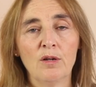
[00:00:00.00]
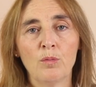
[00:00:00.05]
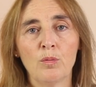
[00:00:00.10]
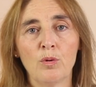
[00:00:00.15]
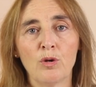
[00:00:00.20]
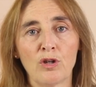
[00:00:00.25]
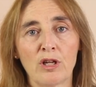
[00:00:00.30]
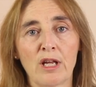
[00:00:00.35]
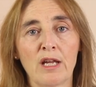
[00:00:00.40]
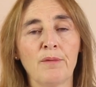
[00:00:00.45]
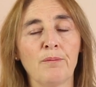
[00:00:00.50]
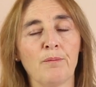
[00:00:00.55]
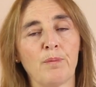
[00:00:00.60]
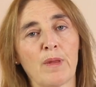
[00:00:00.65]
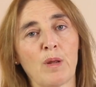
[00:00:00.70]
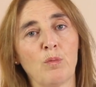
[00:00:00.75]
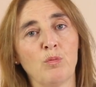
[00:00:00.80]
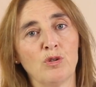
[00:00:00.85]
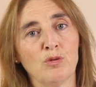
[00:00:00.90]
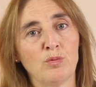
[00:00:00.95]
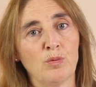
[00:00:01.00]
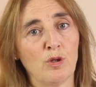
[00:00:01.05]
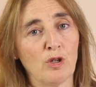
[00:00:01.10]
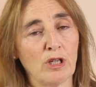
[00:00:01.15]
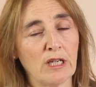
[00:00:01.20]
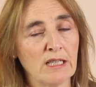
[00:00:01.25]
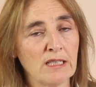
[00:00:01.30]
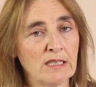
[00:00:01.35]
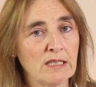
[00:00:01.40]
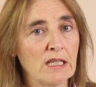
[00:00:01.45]
¿Por qué? Pues
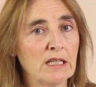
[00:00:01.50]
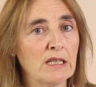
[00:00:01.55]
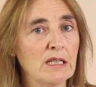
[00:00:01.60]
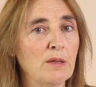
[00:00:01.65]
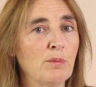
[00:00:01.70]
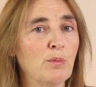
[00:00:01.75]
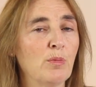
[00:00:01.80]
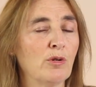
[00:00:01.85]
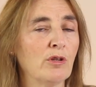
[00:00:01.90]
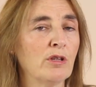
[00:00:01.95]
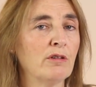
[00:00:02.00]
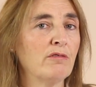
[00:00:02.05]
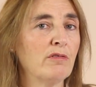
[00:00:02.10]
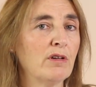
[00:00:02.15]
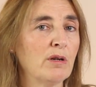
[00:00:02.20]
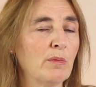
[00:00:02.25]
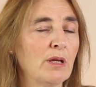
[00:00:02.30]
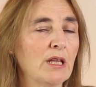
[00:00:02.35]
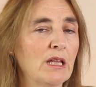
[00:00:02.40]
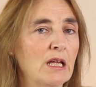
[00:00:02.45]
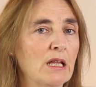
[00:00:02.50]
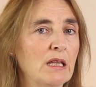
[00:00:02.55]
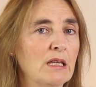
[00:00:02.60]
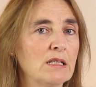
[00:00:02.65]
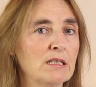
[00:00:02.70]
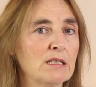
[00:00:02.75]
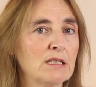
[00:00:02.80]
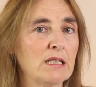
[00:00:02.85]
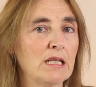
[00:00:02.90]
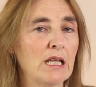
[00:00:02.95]
porque este tipo de
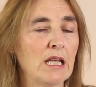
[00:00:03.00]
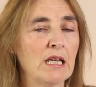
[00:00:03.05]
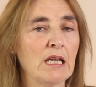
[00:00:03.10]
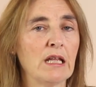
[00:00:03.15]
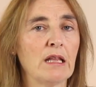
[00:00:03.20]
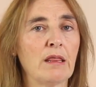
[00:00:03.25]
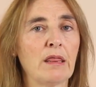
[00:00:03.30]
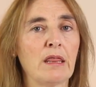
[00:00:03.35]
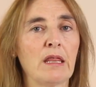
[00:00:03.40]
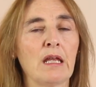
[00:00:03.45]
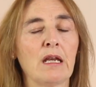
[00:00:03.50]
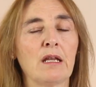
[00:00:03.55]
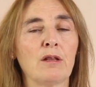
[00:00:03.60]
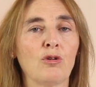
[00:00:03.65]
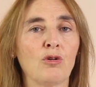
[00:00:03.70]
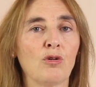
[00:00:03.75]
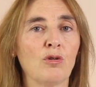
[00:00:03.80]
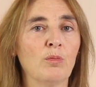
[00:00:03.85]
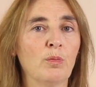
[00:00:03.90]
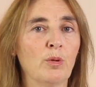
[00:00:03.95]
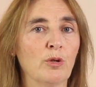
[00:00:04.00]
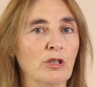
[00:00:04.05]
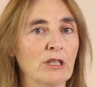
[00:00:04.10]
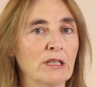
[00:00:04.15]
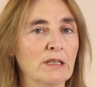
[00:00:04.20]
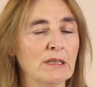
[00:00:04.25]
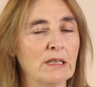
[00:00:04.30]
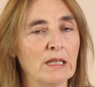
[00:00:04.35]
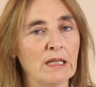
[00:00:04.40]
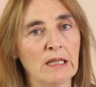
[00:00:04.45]
enfermedades tienen cierto
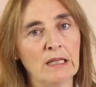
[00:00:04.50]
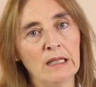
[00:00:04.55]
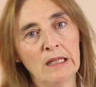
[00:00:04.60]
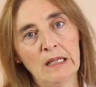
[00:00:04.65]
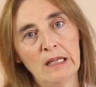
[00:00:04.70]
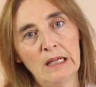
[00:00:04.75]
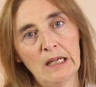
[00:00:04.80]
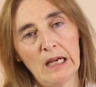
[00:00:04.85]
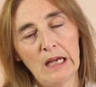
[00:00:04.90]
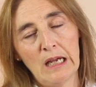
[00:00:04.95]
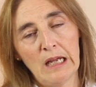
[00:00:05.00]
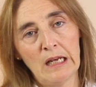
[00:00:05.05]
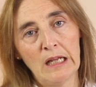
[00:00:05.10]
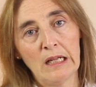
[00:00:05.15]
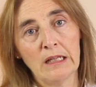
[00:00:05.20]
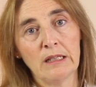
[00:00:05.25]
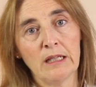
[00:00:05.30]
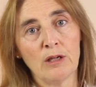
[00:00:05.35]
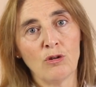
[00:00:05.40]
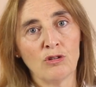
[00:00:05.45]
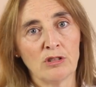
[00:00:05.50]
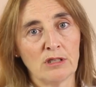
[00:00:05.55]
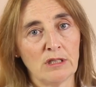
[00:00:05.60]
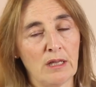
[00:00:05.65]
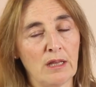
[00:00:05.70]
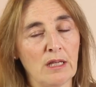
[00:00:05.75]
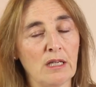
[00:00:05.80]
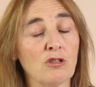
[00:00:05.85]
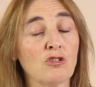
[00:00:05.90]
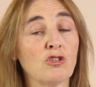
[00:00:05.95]
componente genético, es
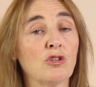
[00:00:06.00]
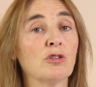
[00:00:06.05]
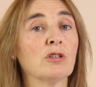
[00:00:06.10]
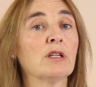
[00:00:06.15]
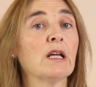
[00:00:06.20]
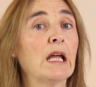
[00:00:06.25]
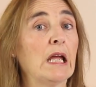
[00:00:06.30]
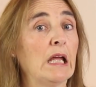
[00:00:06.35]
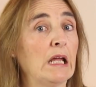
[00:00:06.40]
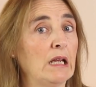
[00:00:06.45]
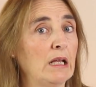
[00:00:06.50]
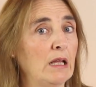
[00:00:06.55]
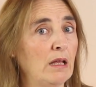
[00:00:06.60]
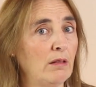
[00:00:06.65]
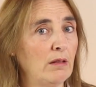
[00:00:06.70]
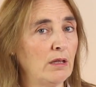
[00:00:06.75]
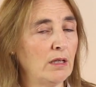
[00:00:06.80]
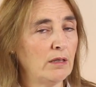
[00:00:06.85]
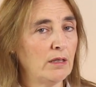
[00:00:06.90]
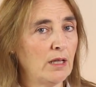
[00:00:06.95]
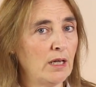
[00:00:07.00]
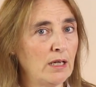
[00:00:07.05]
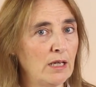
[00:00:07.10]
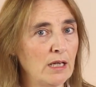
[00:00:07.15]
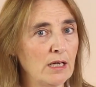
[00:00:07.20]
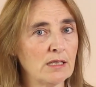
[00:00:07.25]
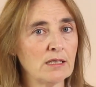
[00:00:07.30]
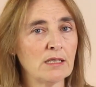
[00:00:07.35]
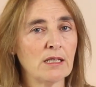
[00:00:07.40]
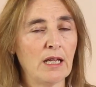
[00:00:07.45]
decir, son
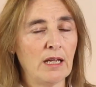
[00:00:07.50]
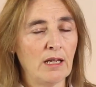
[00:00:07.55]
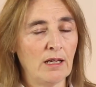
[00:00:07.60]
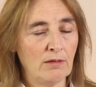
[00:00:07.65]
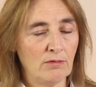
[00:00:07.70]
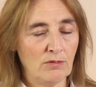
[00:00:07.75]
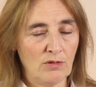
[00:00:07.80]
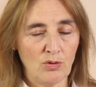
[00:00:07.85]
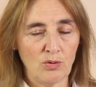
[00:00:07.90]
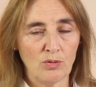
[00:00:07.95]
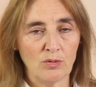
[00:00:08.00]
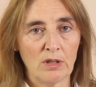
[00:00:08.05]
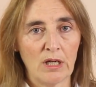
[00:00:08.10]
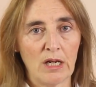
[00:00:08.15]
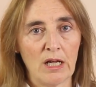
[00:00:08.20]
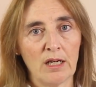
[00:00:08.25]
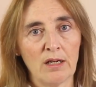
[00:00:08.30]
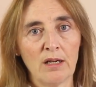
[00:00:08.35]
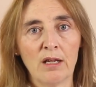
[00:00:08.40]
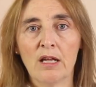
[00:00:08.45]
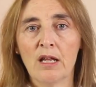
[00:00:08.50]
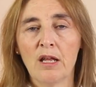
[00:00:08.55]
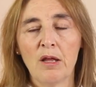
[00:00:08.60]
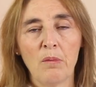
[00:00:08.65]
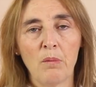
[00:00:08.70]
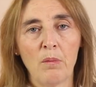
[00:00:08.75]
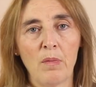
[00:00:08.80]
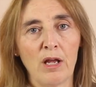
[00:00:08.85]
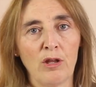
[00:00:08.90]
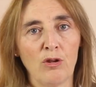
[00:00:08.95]
hereditarias en su gran
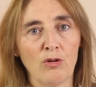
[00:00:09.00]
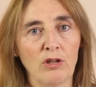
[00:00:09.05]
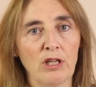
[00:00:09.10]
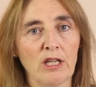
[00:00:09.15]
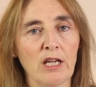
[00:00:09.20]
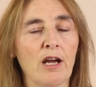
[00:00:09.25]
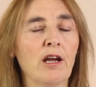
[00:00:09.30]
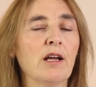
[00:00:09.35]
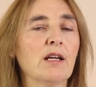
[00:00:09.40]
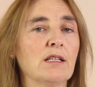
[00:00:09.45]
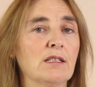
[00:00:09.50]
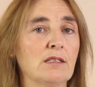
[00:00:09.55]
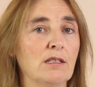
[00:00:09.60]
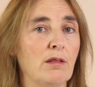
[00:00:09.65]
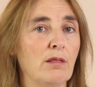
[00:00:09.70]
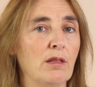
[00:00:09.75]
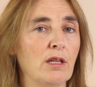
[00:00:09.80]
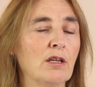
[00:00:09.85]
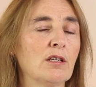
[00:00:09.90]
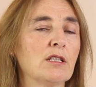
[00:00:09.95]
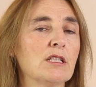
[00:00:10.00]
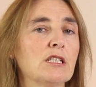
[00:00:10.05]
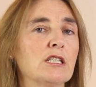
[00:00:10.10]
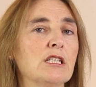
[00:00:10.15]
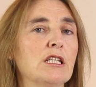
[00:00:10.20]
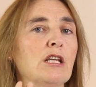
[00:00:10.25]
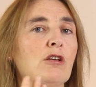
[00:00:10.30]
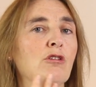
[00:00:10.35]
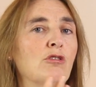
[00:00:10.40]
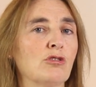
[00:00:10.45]
mayoría. Es decir,
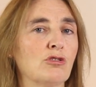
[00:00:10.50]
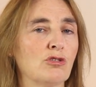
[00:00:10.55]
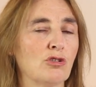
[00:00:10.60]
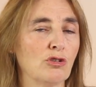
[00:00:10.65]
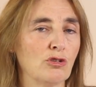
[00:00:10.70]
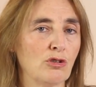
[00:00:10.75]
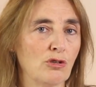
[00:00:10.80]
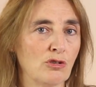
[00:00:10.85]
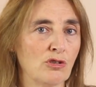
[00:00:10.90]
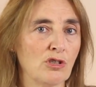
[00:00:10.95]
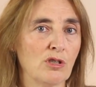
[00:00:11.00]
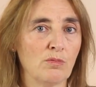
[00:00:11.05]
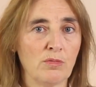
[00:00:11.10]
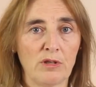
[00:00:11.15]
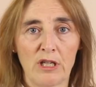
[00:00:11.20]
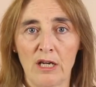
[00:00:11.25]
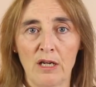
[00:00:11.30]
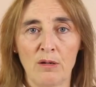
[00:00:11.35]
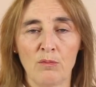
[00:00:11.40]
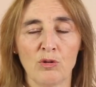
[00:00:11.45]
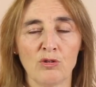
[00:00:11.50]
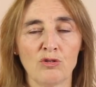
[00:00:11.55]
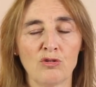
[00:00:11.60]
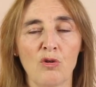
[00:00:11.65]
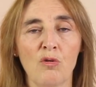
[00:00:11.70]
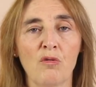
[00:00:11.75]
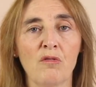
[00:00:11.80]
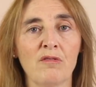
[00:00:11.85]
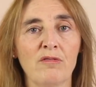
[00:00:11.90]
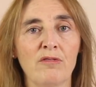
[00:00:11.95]
si nosotros tenemos
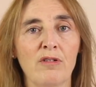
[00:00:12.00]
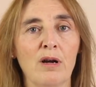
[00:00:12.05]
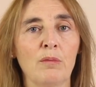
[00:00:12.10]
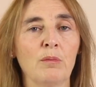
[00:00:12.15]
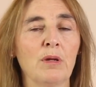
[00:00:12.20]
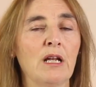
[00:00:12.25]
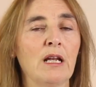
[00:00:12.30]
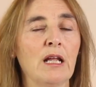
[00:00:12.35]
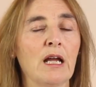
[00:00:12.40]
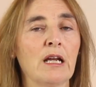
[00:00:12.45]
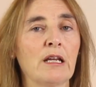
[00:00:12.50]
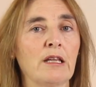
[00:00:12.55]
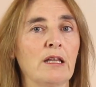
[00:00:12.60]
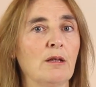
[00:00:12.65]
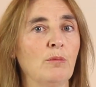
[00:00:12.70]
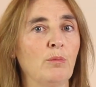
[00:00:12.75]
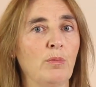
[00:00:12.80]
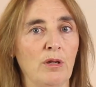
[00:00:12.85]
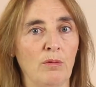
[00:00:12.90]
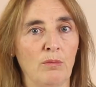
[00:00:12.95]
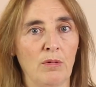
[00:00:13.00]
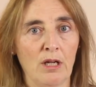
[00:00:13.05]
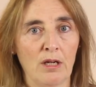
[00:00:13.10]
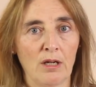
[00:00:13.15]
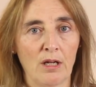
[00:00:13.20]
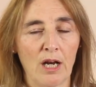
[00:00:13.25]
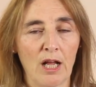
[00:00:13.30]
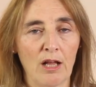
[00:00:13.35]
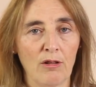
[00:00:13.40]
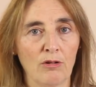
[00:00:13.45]
un familiar de
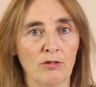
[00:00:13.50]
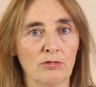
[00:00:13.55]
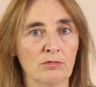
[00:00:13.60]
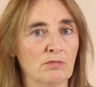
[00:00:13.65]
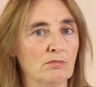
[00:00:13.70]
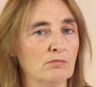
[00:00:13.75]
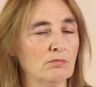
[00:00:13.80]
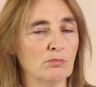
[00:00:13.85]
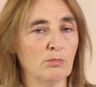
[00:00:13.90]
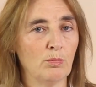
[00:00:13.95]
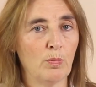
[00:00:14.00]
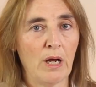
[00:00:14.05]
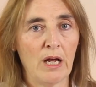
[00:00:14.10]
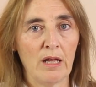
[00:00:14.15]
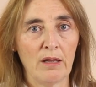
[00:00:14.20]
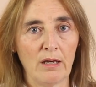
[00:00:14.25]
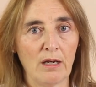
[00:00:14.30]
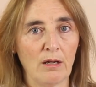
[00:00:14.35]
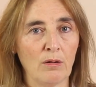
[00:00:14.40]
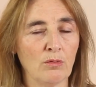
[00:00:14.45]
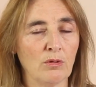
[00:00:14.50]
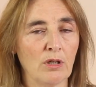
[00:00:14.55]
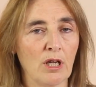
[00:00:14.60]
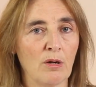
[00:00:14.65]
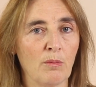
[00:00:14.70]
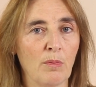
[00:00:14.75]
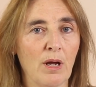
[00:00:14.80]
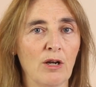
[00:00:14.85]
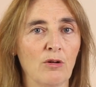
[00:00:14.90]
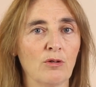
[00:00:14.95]
primer grado, un padre, un
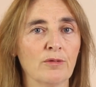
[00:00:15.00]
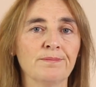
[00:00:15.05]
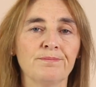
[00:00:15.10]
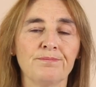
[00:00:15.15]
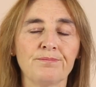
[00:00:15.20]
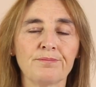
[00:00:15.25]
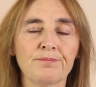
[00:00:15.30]
hermano,